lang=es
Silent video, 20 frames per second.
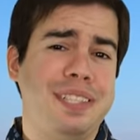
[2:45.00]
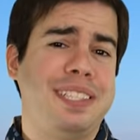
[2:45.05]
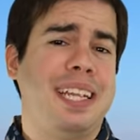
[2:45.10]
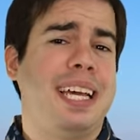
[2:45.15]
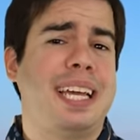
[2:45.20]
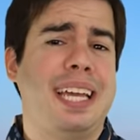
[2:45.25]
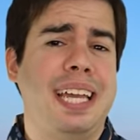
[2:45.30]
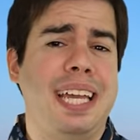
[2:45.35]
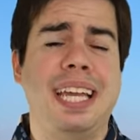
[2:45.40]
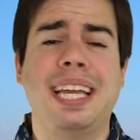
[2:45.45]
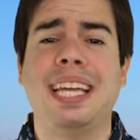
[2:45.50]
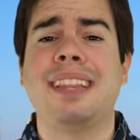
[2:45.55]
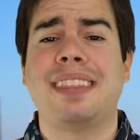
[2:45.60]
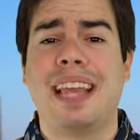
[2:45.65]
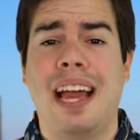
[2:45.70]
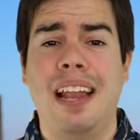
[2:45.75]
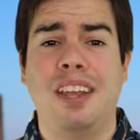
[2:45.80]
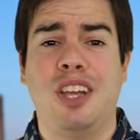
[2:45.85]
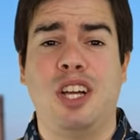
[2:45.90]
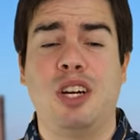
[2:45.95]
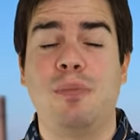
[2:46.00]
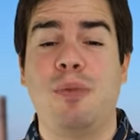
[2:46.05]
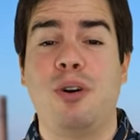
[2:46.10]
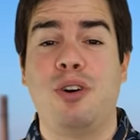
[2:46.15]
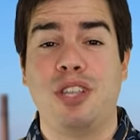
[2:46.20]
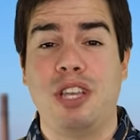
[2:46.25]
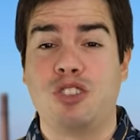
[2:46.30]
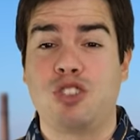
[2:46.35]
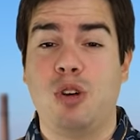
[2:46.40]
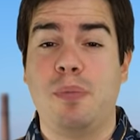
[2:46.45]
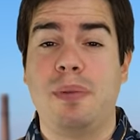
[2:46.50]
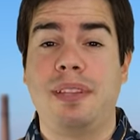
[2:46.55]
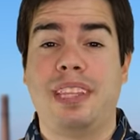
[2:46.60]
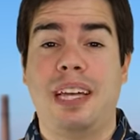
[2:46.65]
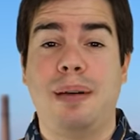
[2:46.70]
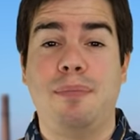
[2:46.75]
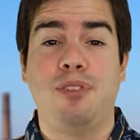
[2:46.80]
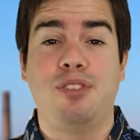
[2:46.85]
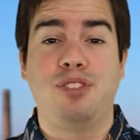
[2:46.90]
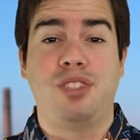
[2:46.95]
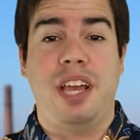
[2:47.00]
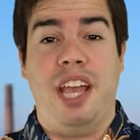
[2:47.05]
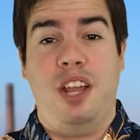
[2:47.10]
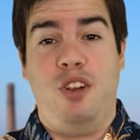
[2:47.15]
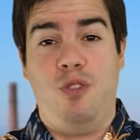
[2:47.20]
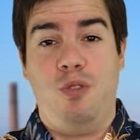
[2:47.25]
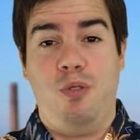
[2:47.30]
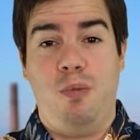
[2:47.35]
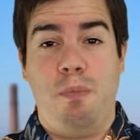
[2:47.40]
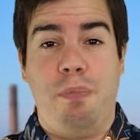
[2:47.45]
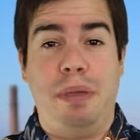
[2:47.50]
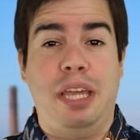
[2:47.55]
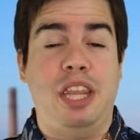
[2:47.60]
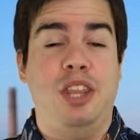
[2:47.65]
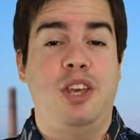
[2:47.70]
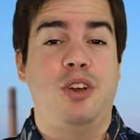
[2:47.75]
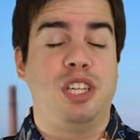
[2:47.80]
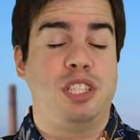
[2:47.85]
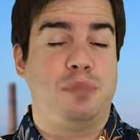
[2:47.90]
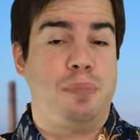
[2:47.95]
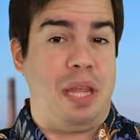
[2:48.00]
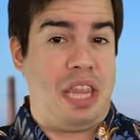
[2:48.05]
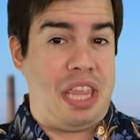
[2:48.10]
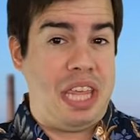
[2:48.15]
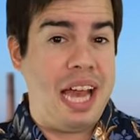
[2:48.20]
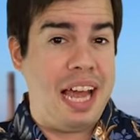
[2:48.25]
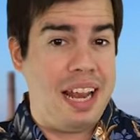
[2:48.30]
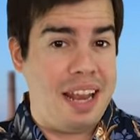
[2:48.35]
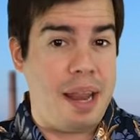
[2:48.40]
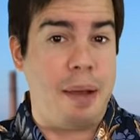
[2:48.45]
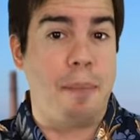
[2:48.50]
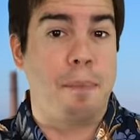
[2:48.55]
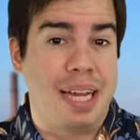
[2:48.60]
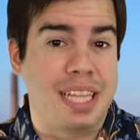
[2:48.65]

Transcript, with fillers: Pues aquí, tal y como ya os comentamos en un vídeo especial en